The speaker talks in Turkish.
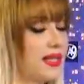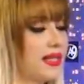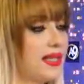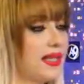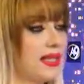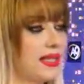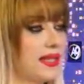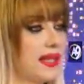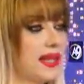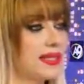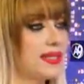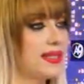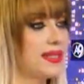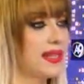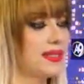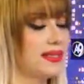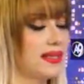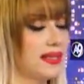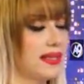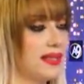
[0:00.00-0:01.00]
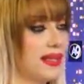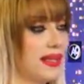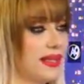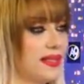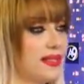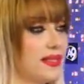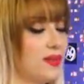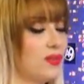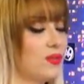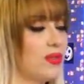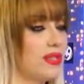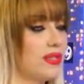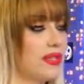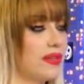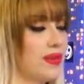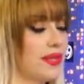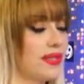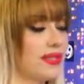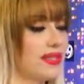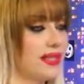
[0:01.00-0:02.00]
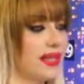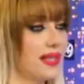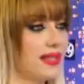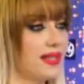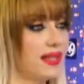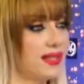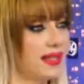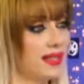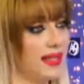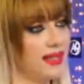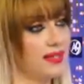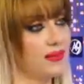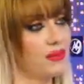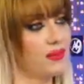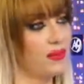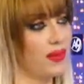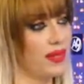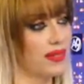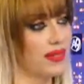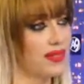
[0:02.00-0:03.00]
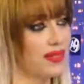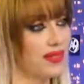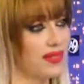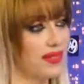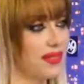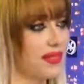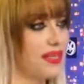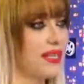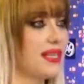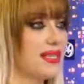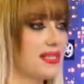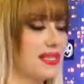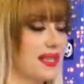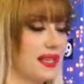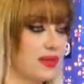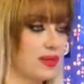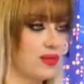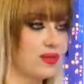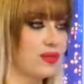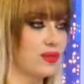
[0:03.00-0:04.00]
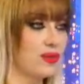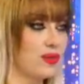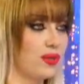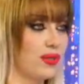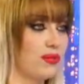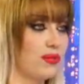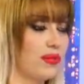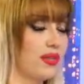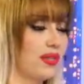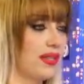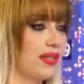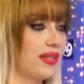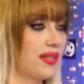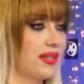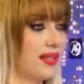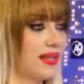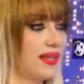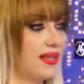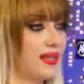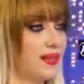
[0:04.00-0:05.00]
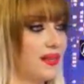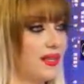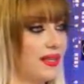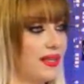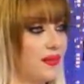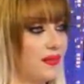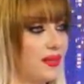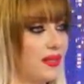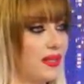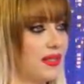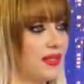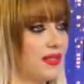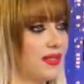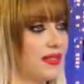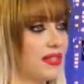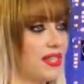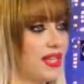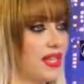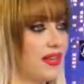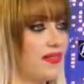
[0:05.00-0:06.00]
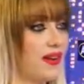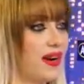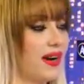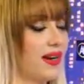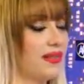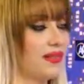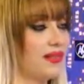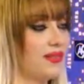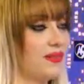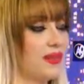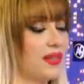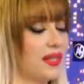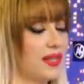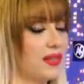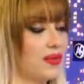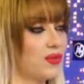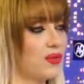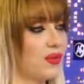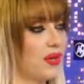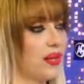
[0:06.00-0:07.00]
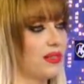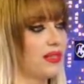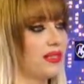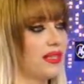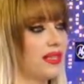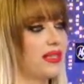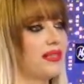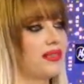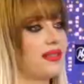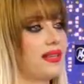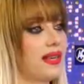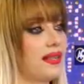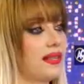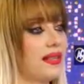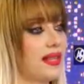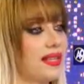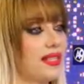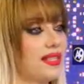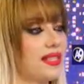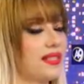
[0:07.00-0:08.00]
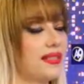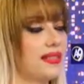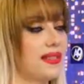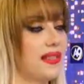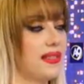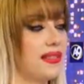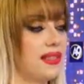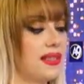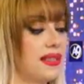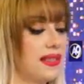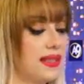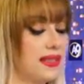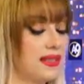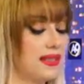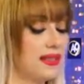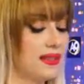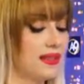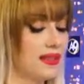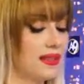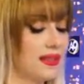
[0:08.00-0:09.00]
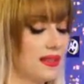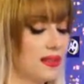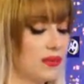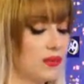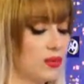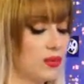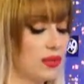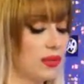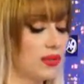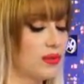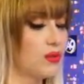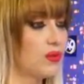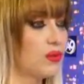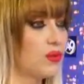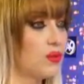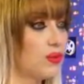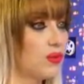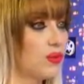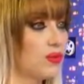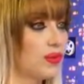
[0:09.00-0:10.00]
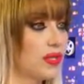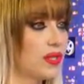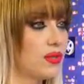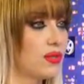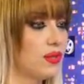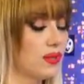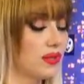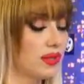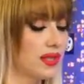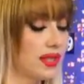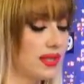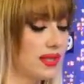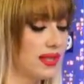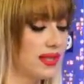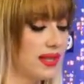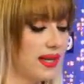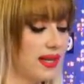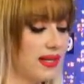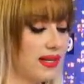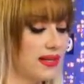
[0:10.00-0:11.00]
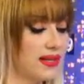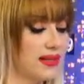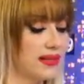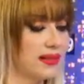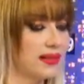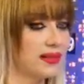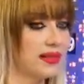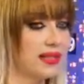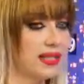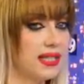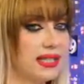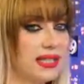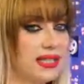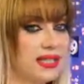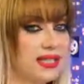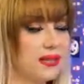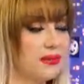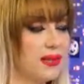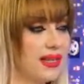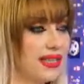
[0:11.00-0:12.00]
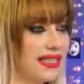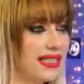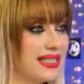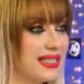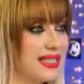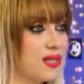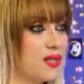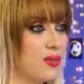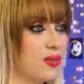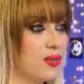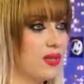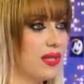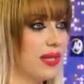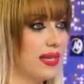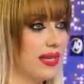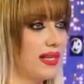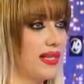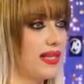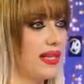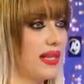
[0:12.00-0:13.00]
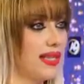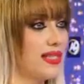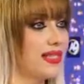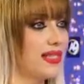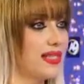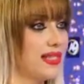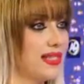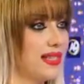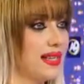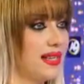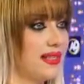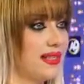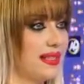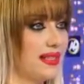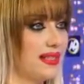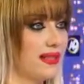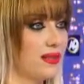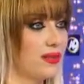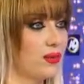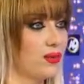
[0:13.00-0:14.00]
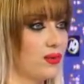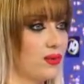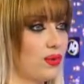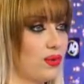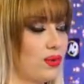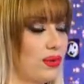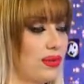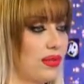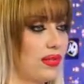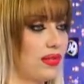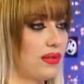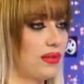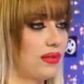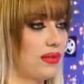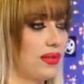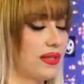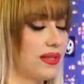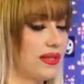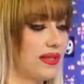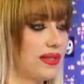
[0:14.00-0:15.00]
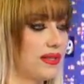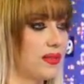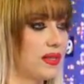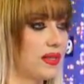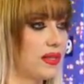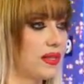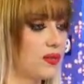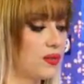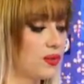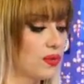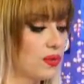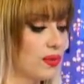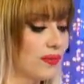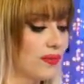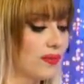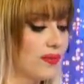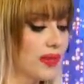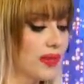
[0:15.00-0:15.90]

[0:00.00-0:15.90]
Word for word: Yani halk zaten kendisi bunu istemezken herhangi bir baskıyla Sarkozy döneminde e, bir şey vardı. Fakat şu anda yeniden gerçekten e, buna durdurulması yönünde kararlar alındı. Şimdi ben kısaca nükleer enerji nasıl elde edilir onu e, anlatmak istiyorum.